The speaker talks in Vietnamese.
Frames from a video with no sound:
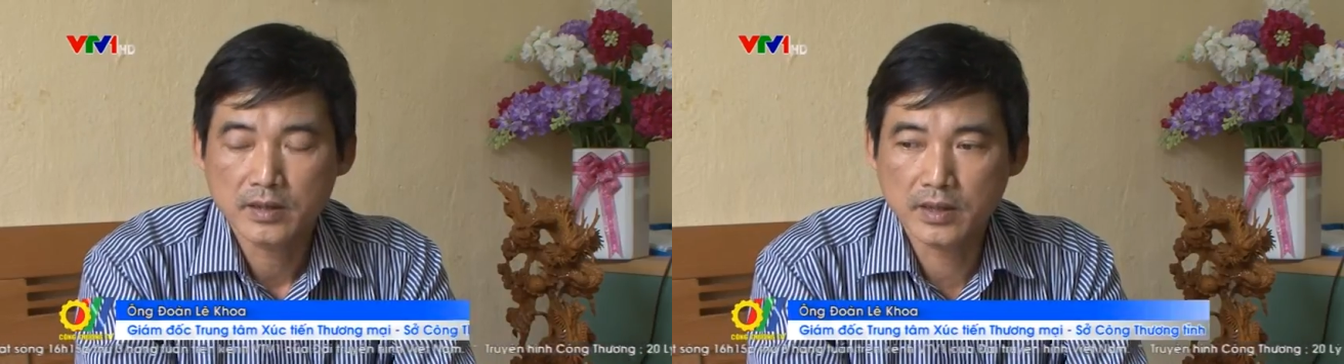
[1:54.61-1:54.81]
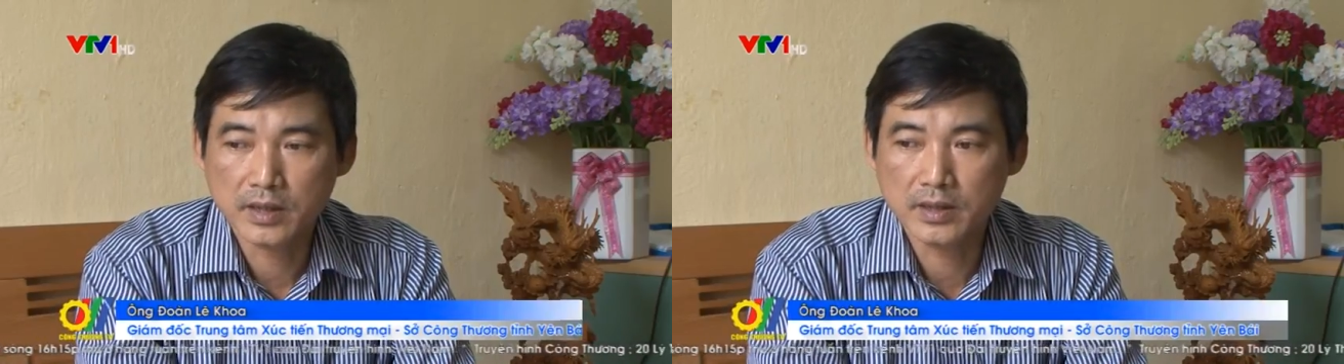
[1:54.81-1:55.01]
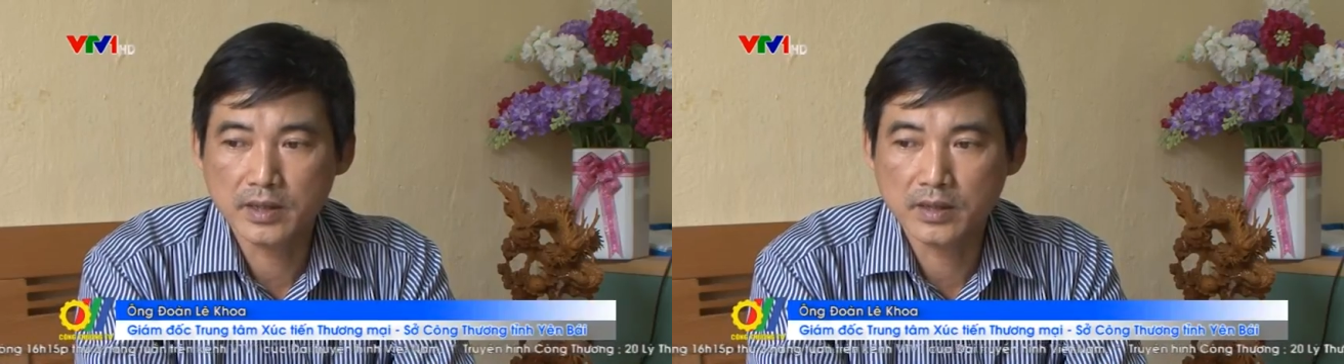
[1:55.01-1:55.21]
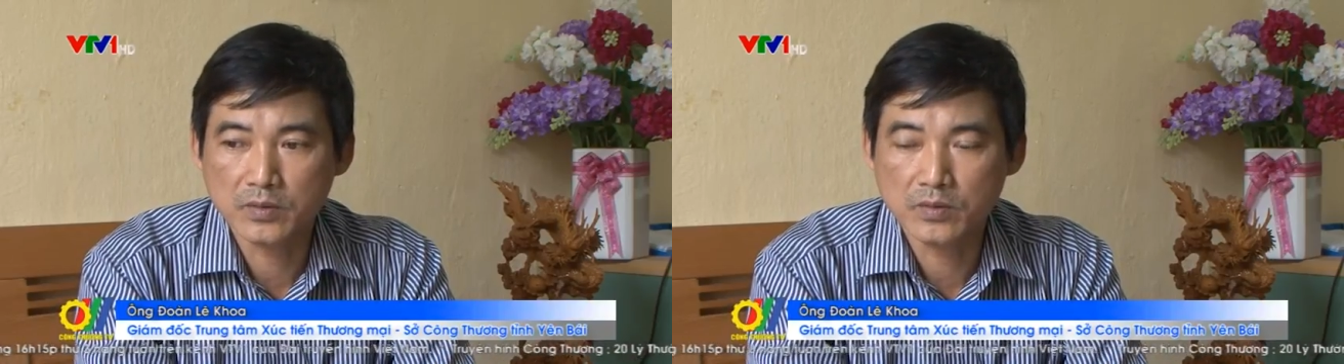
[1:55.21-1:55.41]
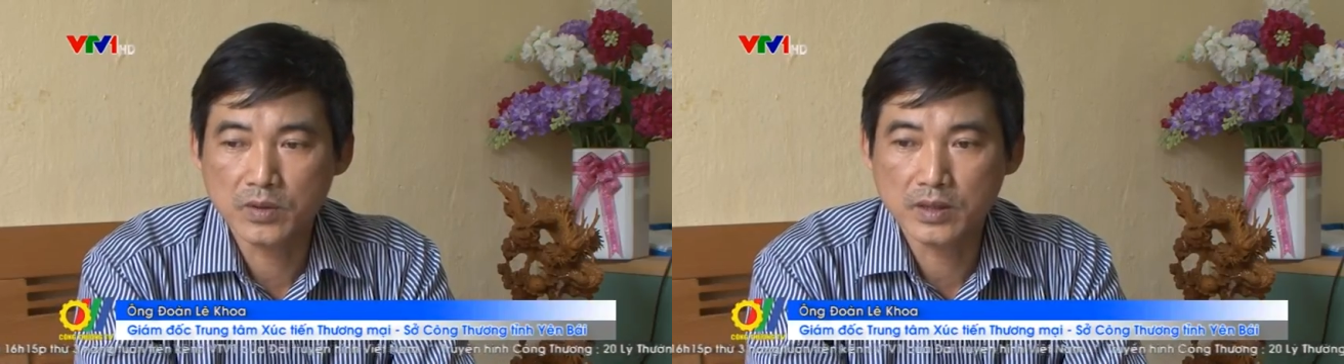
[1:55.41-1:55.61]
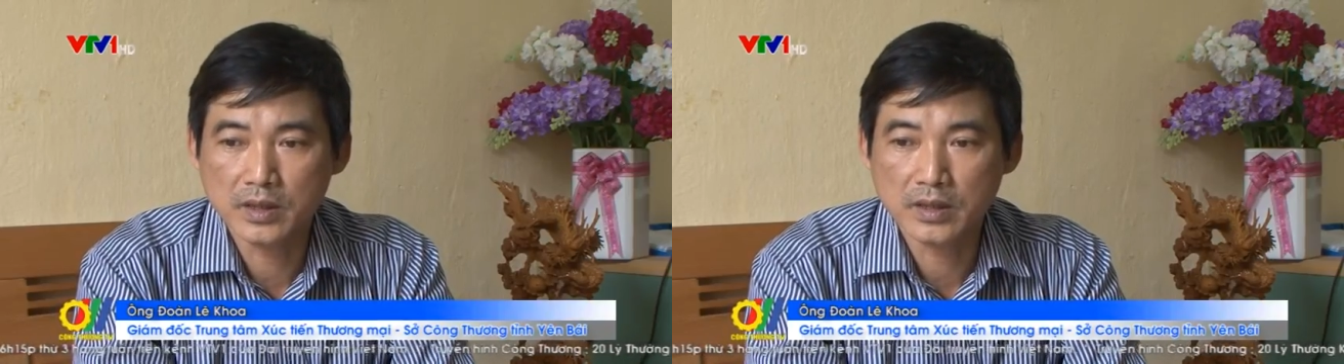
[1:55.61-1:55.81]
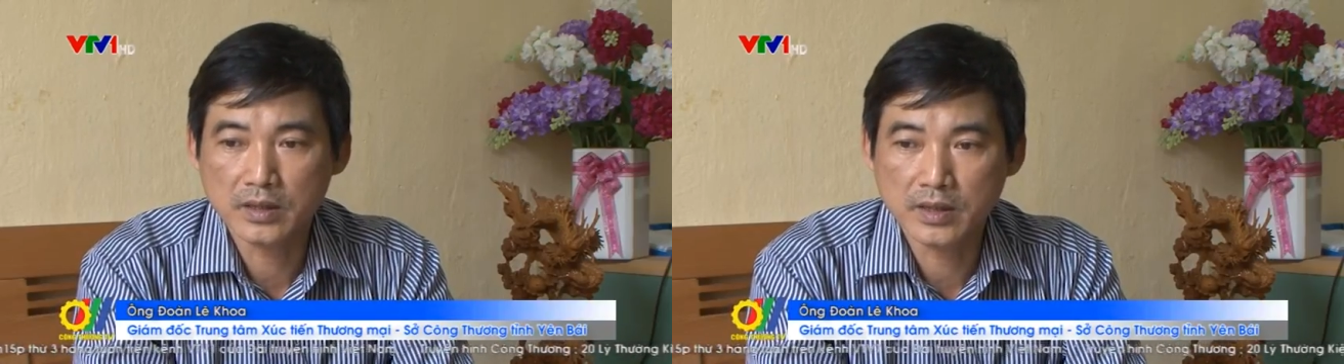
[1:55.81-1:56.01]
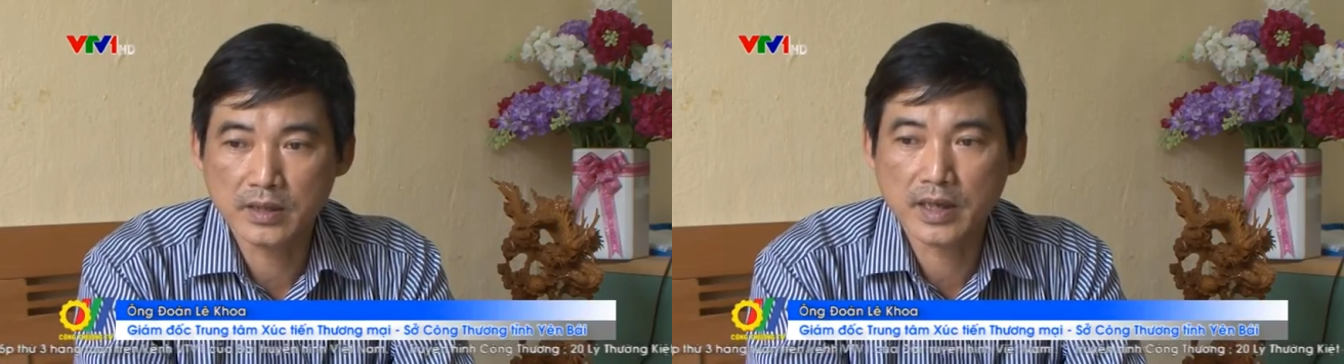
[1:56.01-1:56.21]
thế ở đây thì chúng tôi ờ,
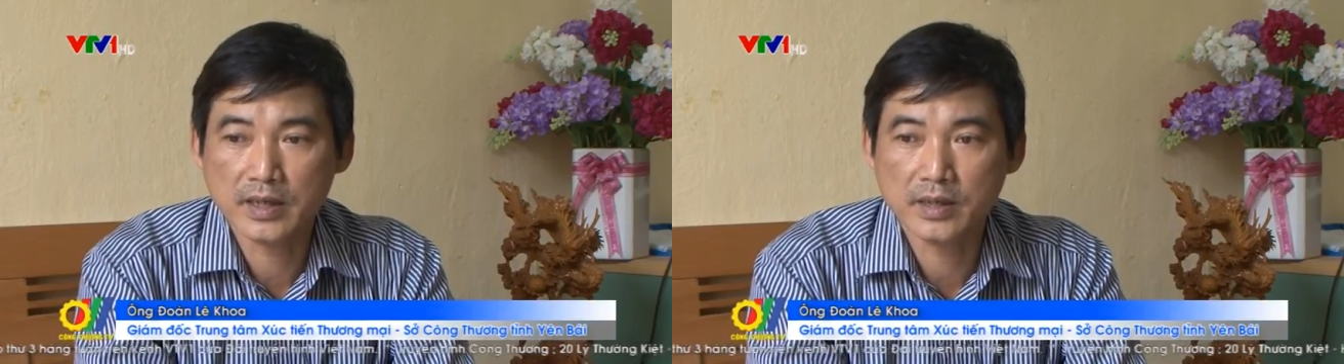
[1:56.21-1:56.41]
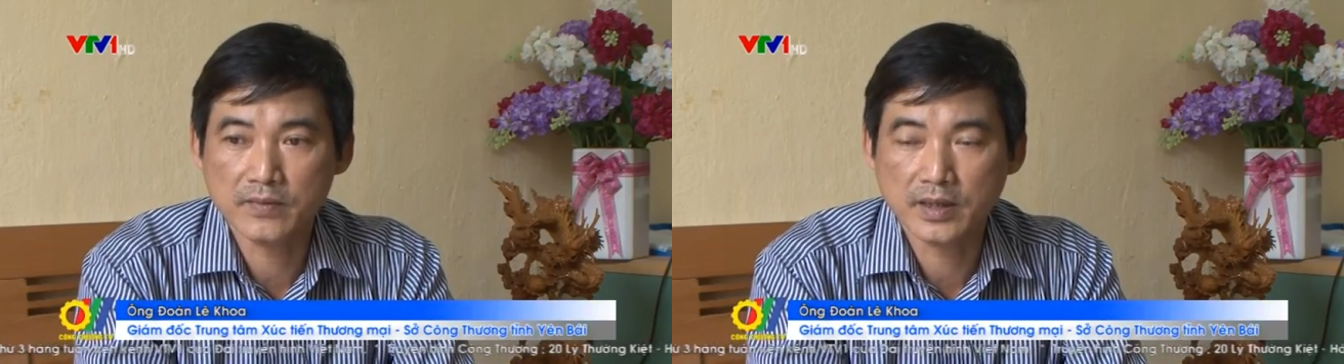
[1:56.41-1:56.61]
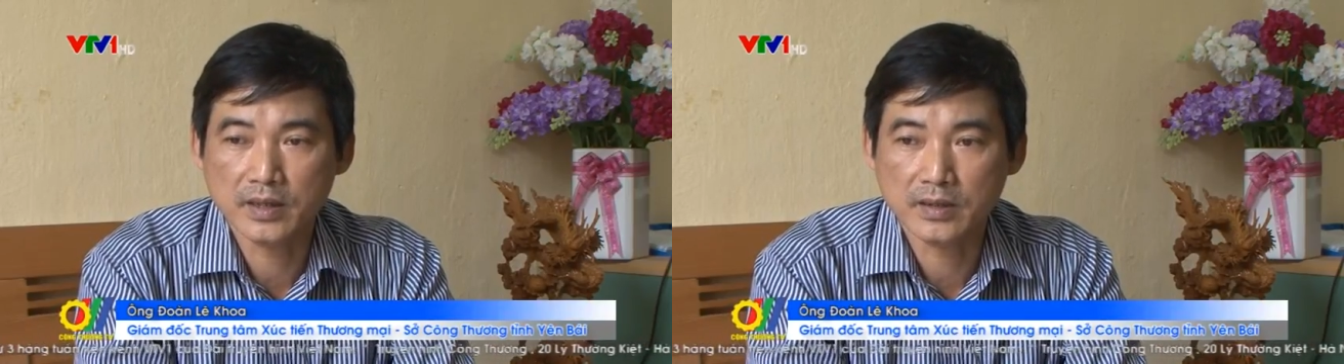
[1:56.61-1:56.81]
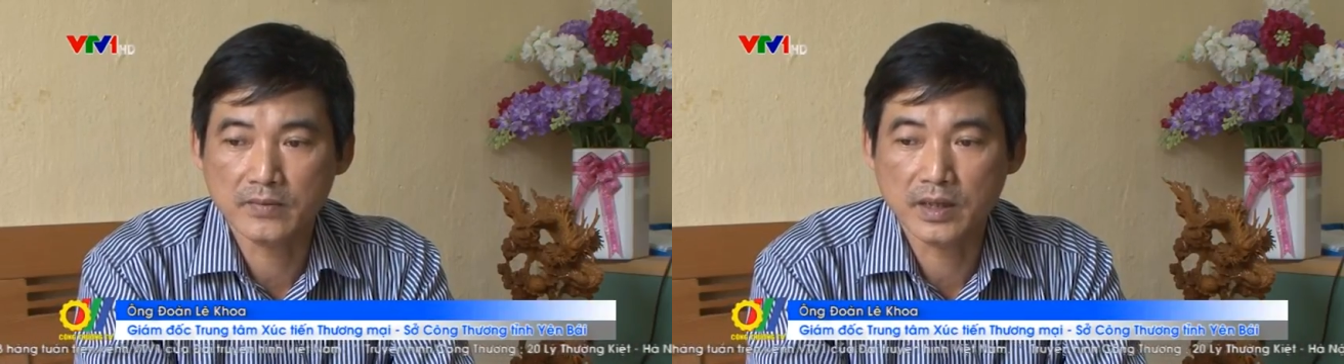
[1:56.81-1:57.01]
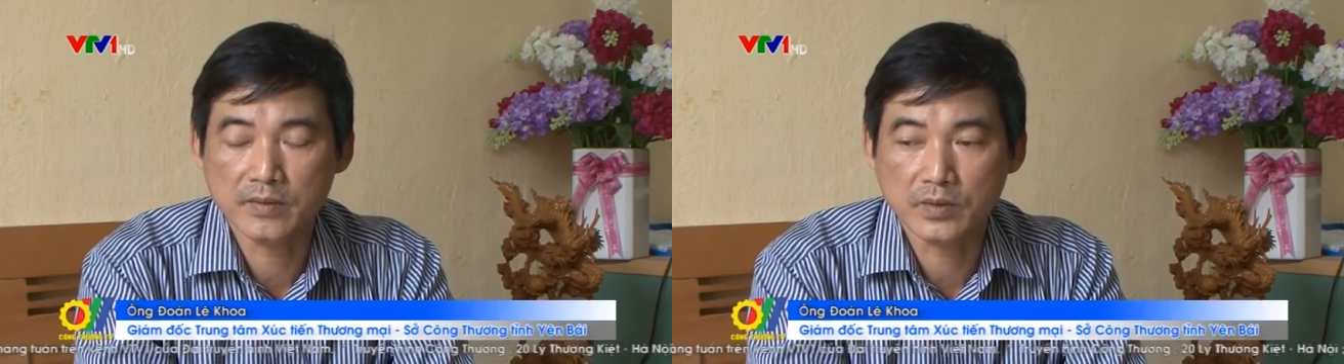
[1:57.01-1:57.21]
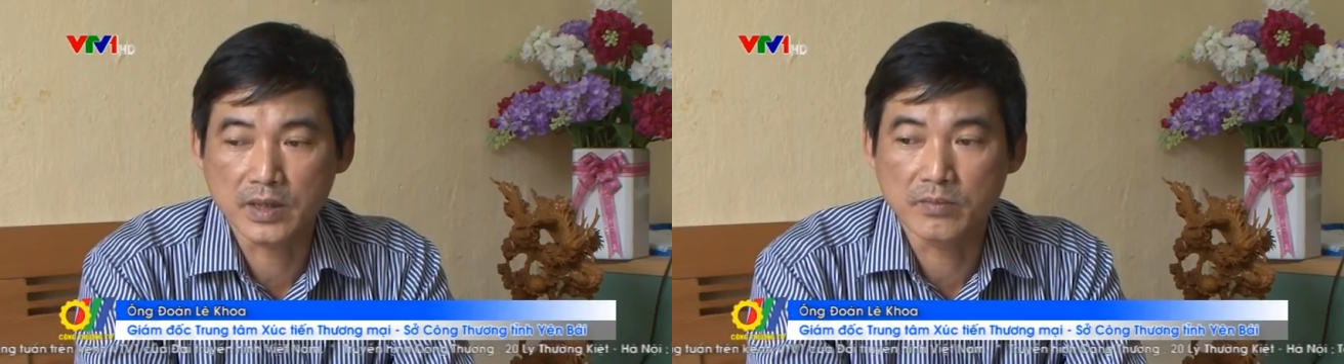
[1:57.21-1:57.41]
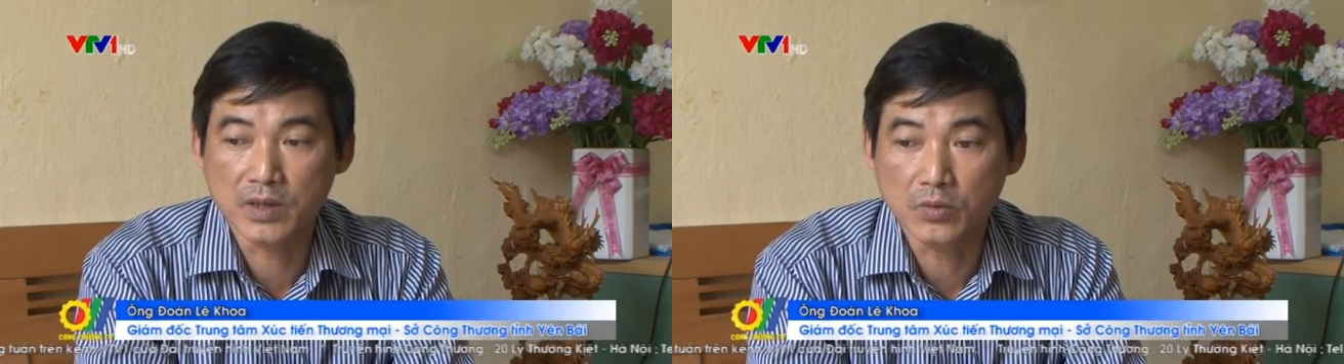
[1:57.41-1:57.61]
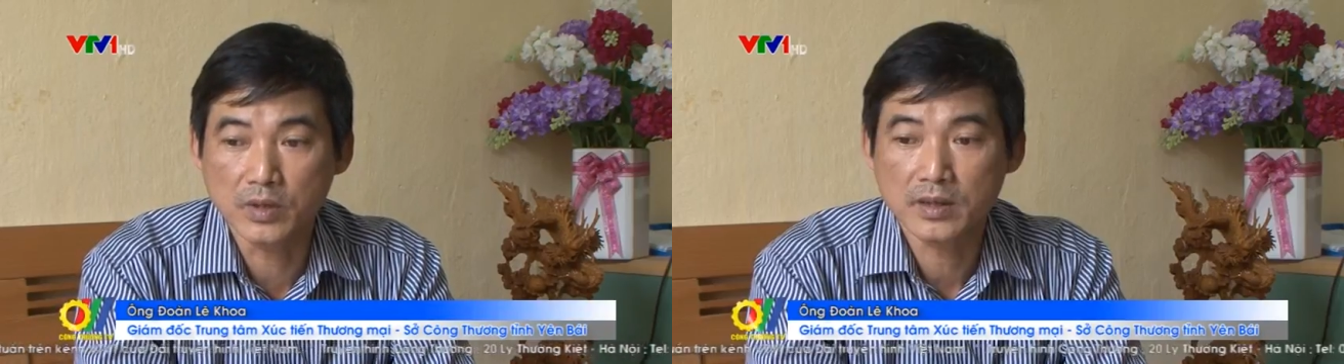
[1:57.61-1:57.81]
hiện nay về là vì là một tỉnh
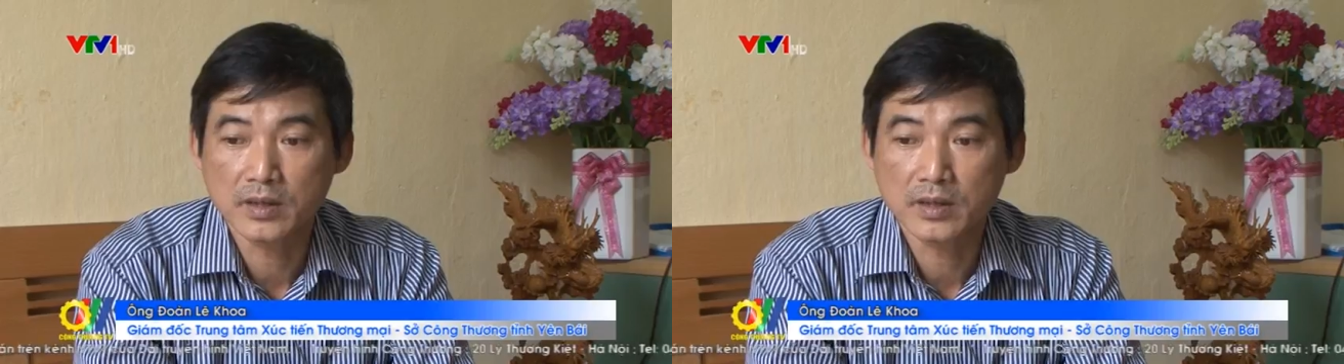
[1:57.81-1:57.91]
miền núi